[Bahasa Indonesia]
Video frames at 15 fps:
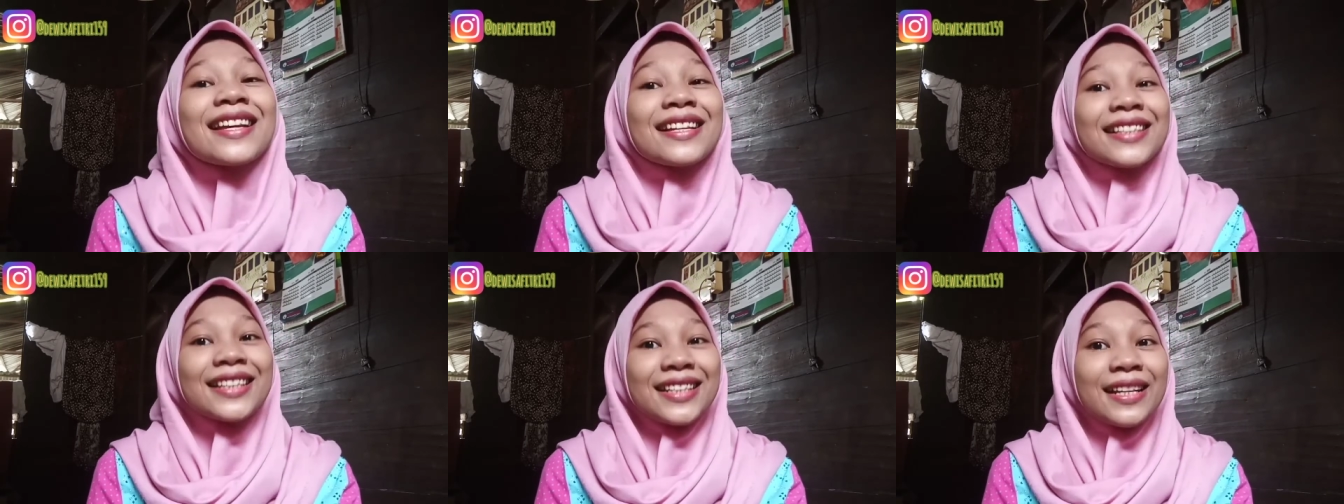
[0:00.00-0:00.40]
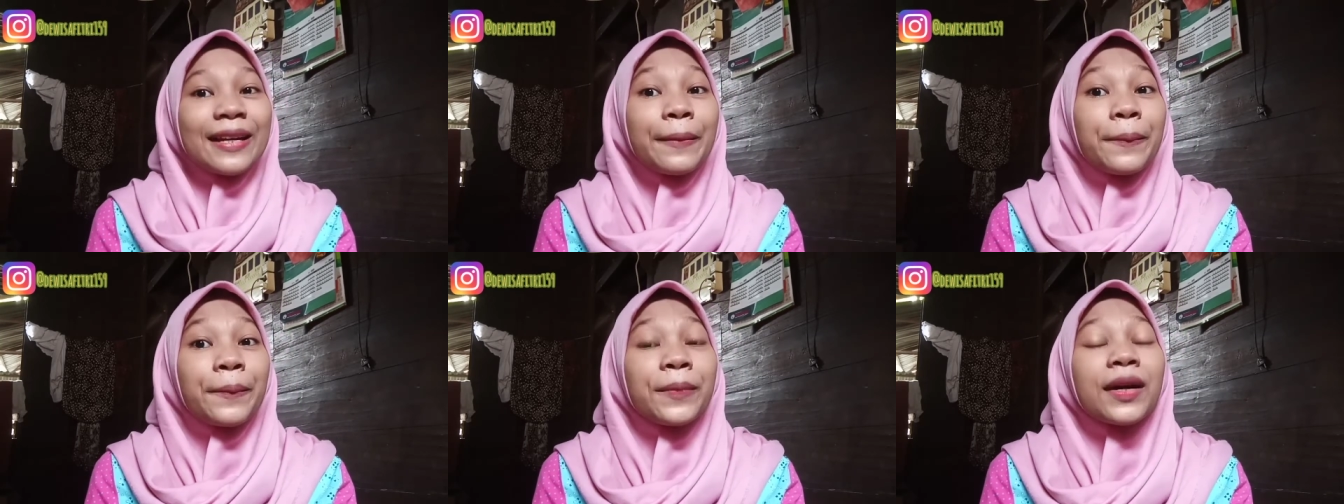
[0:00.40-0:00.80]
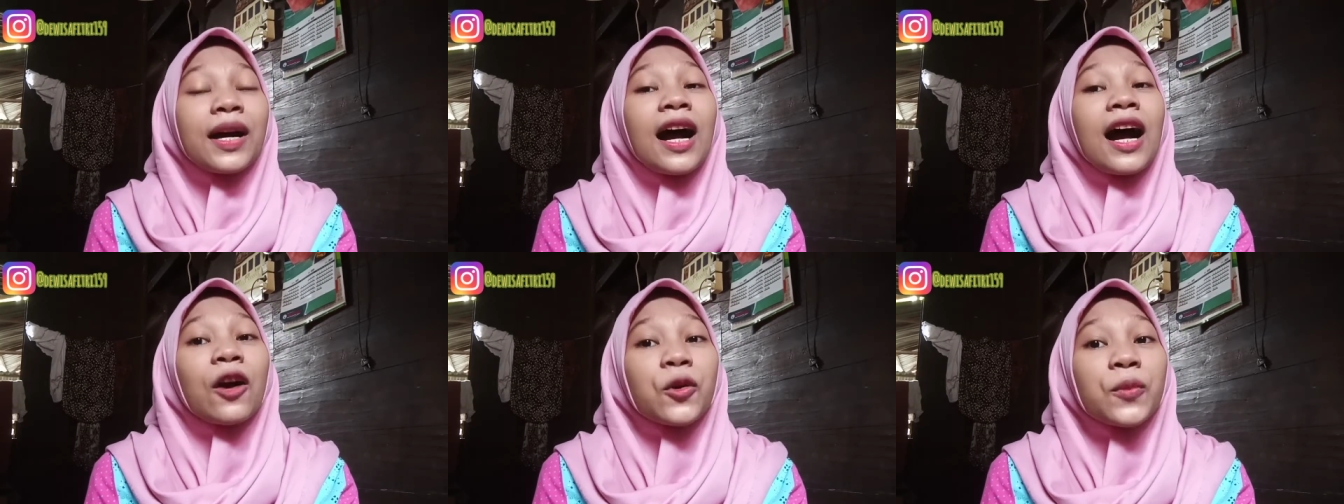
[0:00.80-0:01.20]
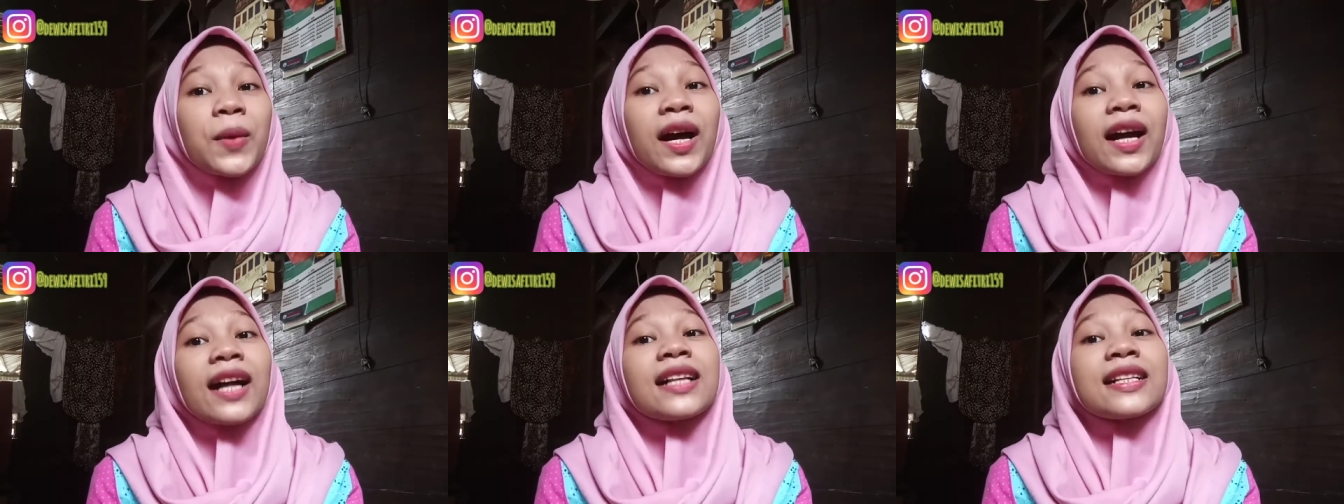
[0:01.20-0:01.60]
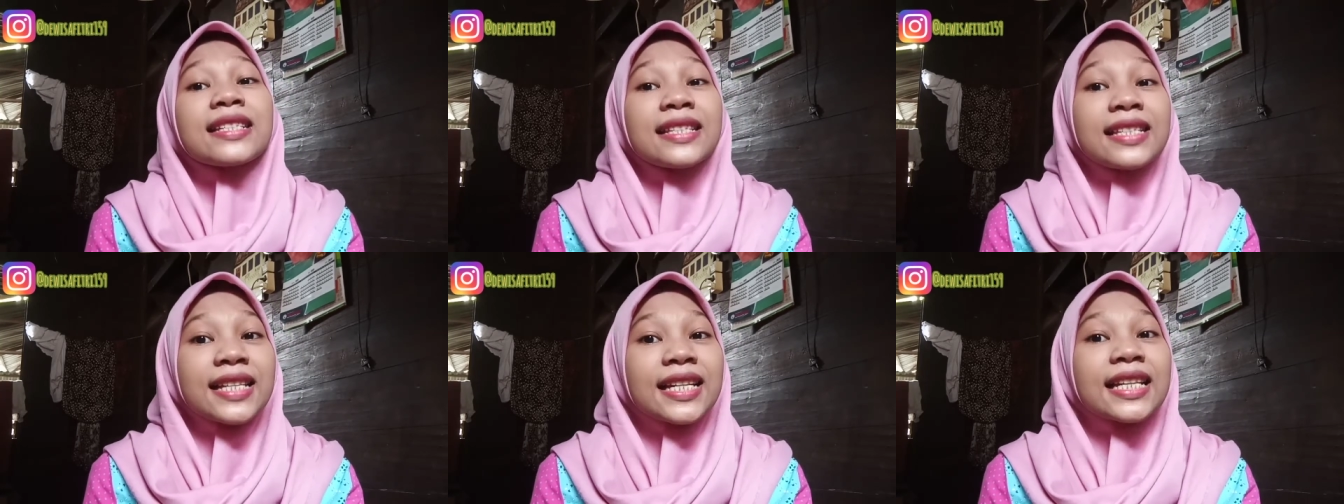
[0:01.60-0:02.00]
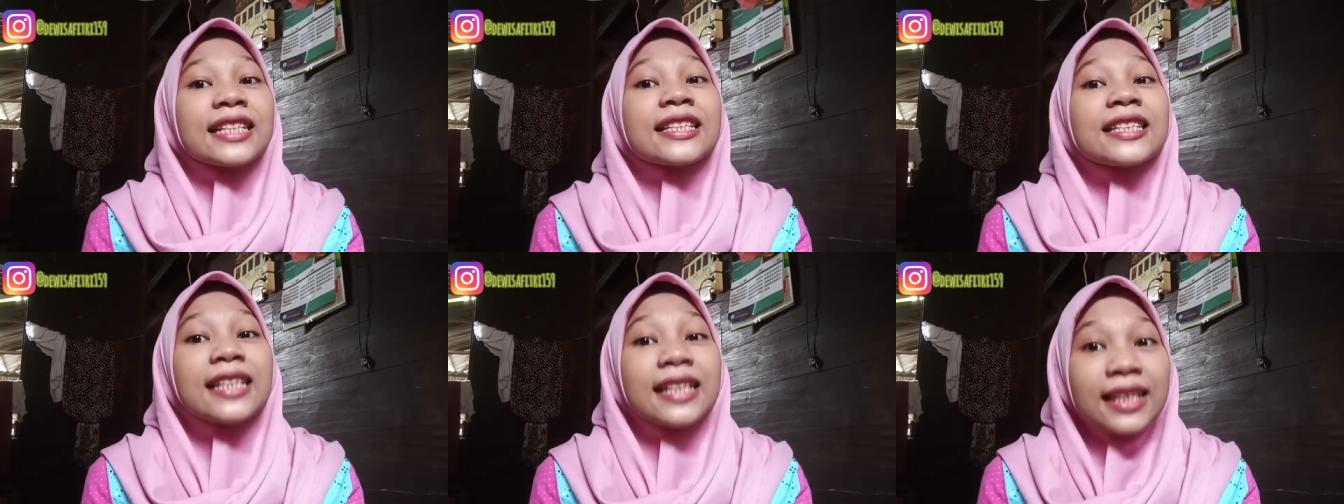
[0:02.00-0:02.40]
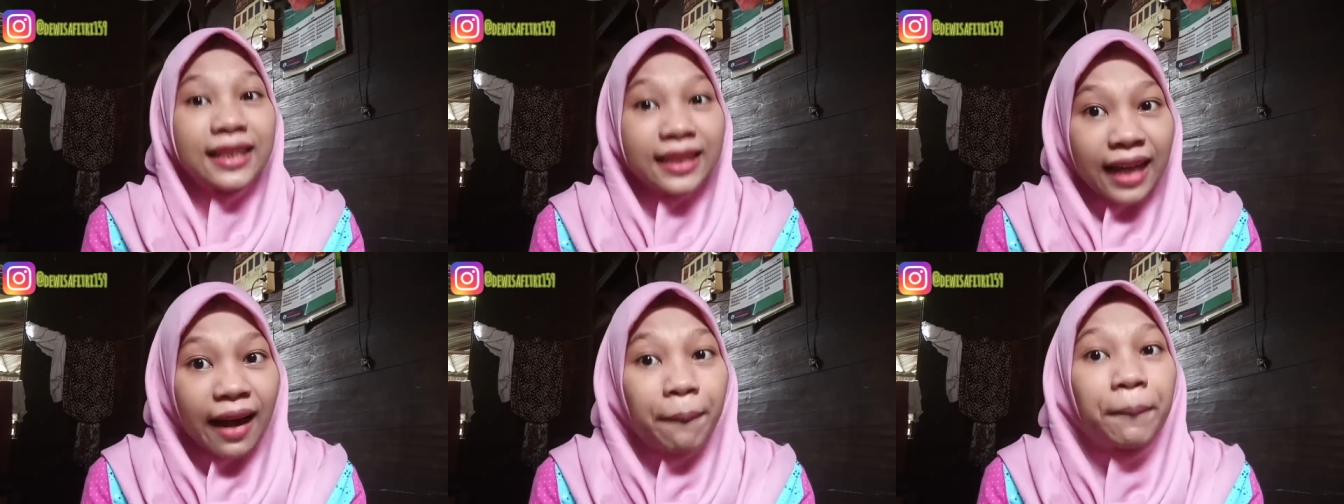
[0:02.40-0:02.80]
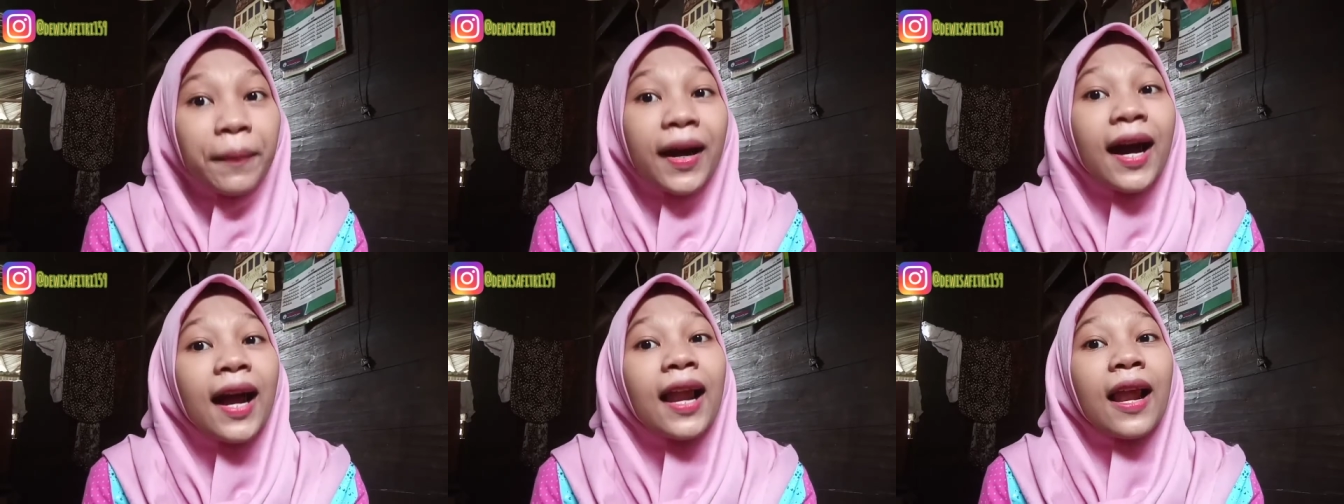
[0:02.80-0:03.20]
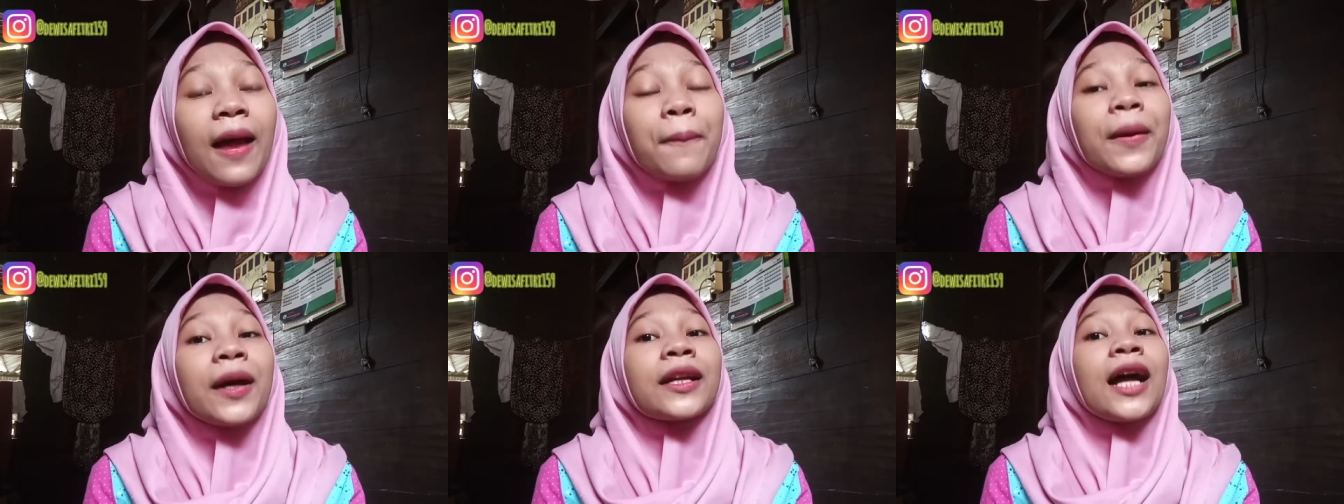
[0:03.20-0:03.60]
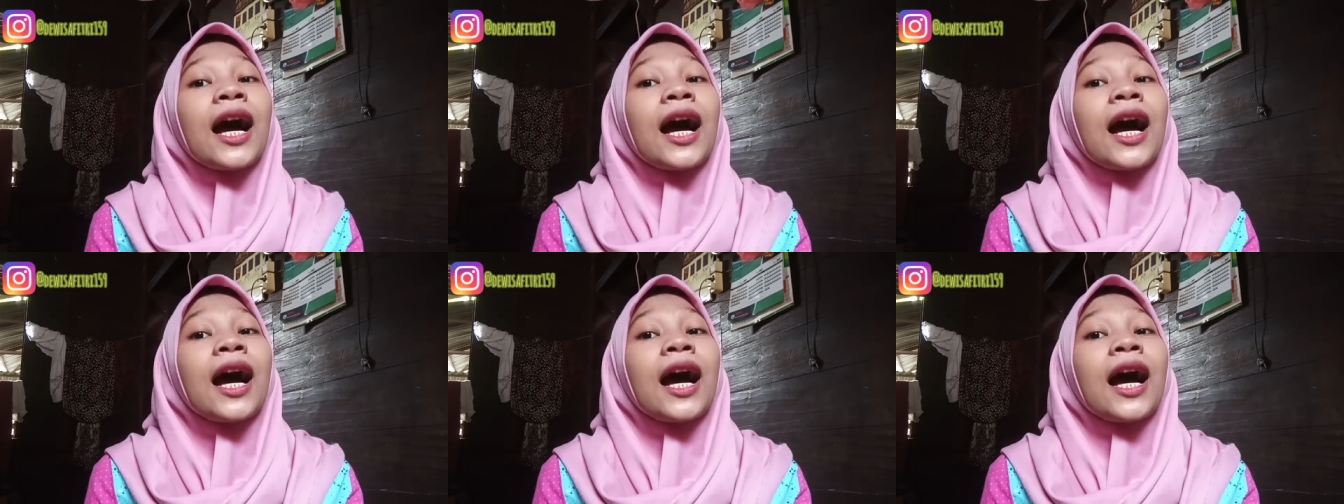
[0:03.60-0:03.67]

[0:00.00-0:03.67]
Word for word: Jadi aku bakal sedikit cerita pengalaman